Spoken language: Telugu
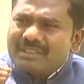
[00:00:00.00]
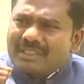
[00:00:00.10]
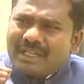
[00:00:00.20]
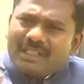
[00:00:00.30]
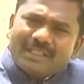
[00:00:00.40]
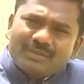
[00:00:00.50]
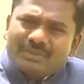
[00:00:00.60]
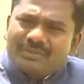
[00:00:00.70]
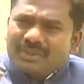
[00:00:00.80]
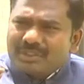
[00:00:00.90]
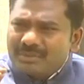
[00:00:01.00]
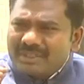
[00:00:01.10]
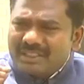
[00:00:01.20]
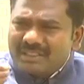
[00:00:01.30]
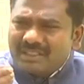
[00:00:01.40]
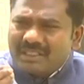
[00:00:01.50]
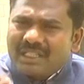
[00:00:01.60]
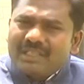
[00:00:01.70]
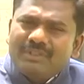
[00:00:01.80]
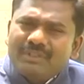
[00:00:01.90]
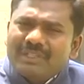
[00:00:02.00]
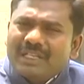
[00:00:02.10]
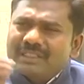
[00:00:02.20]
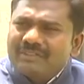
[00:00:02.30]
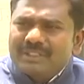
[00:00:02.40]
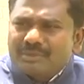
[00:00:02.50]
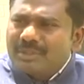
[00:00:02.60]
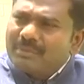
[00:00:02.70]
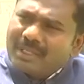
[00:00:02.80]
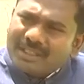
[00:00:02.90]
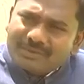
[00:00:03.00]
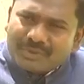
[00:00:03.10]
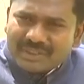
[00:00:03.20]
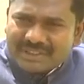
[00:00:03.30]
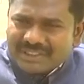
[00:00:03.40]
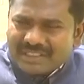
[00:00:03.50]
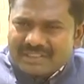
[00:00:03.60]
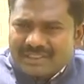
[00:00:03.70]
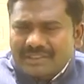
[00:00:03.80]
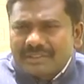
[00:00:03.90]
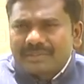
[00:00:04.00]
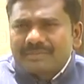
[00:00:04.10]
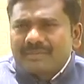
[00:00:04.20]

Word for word: చాలా ఎక్కువ ఫోకస్ పెట్టేసి లైవ్లీహుడ్ యాక్టివిటీస్ మీద బాగా ఫోకస్ చేయడం జరిగింది